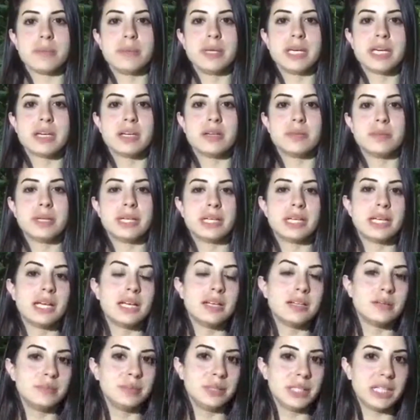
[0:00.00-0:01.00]
بكلمة
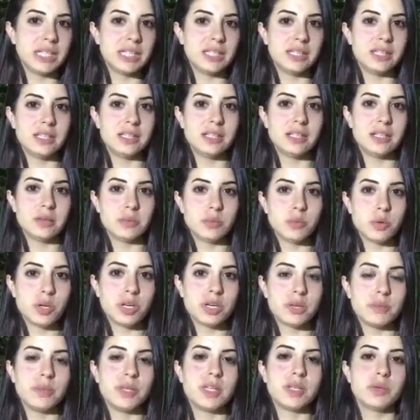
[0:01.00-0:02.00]
للبنانيين
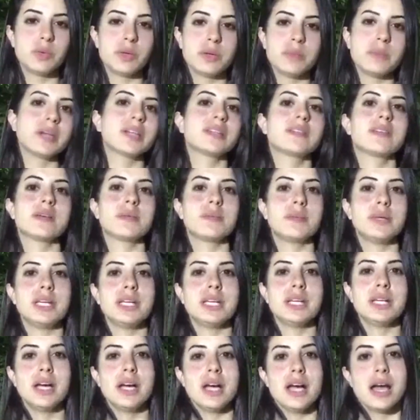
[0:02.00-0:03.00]
المقيمين
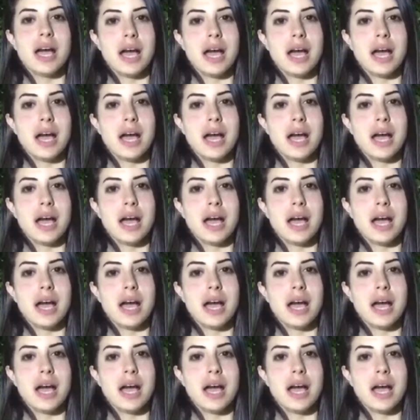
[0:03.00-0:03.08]
والمغتربين